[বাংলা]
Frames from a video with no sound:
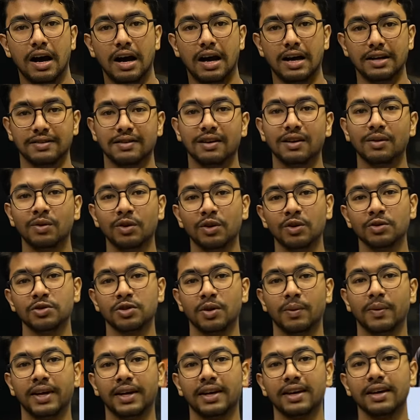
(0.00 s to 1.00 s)
আসসালামু আলাইকুম
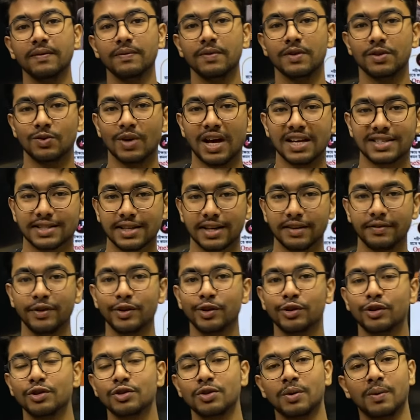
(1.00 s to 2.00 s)
সবাইকে সো আজকের
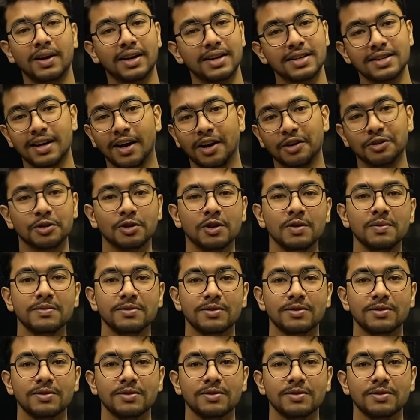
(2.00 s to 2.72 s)
ভিডিওতে সবাইকে স্বাগতম